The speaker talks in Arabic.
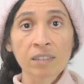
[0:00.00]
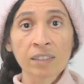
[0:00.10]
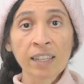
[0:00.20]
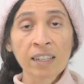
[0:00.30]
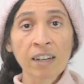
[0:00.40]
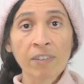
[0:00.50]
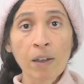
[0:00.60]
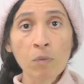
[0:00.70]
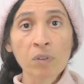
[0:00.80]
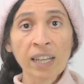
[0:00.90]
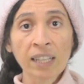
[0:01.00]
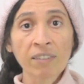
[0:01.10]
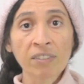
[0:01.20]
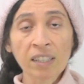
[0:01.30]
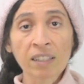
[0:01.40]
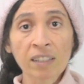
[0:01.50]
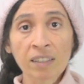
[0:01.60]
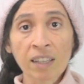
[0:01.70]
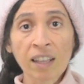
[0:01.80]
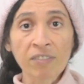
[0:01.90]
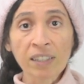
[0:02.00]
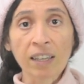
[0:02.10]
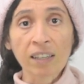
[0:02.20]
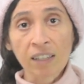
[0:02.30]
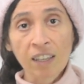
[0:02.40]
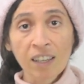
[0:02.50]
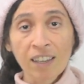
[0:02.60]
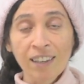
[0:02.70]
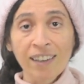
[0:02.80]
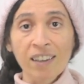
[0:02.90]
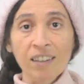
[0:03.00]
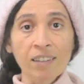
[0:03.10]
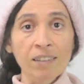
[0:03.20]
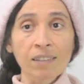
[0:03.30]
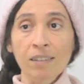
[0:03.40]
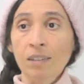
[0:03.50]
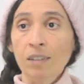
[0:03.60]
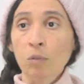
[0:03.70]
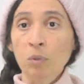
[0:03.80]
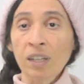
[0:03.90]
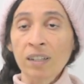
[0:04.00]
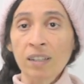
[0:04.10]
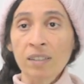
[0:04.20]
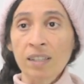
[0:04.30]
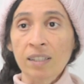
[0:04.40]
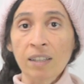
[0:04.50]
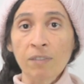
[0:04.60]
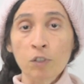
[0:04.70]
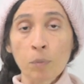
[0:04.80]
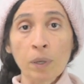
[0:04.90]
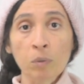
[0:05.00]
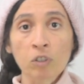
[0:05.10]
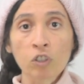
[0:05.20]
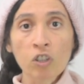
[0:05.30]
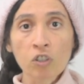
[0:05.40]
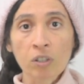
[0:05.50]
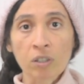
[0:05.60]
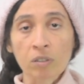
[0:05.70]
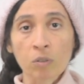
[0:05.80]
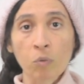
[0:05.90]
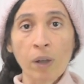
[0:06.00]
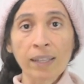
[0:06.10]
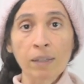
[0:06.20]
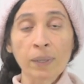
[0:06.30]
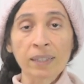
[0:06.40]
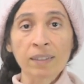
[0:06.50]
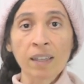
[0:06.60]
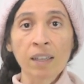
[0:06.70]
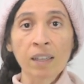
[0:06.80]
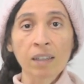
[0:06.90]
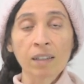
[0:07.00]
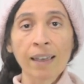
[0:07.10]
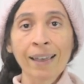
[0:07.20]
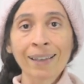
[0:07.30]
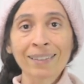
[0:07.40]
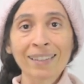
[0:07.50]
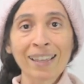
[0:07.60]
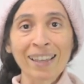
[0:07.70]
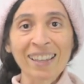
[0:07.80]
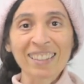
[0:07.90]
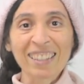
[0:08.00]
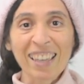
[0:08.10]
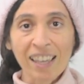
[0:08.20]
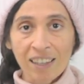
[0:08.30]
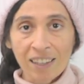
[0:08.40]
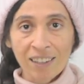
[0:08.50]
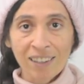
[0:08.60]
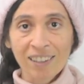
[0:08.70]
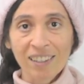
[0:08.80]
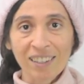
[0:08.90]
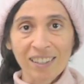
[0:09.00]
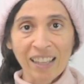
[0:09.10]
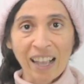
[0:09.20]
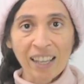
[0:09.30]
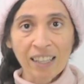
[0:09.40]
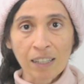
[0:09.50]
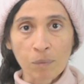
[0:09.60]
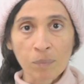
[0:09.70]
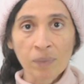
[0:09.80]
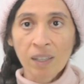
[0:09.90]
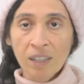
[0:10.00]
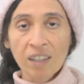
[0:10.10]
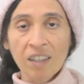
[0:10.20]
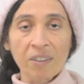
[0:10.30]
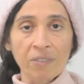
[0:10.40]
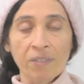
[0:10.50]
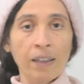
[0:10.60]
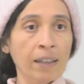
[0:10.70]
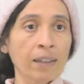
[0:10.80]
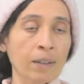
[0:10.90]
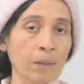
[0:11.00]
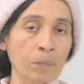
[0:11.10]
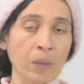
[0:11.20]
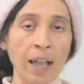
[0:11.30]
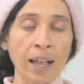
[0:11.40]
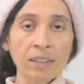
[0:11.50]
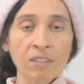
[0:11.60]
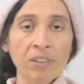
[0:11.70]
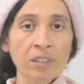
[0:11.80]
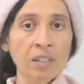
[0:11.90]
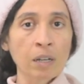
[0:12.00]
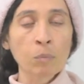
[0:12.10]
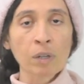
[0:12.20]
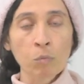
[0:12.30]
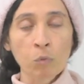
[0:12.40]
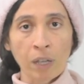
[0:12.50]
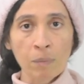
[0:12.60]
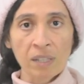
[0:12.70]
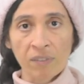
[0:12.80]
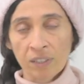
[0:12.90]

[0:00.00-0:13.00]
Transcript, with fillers: تغرق في أول رحلة في طالعة فيها أه وبتغرق سنة 1912 وعلى متنها أغنى أغنياء العالم فقعدت فترة كبيرة منغمسة في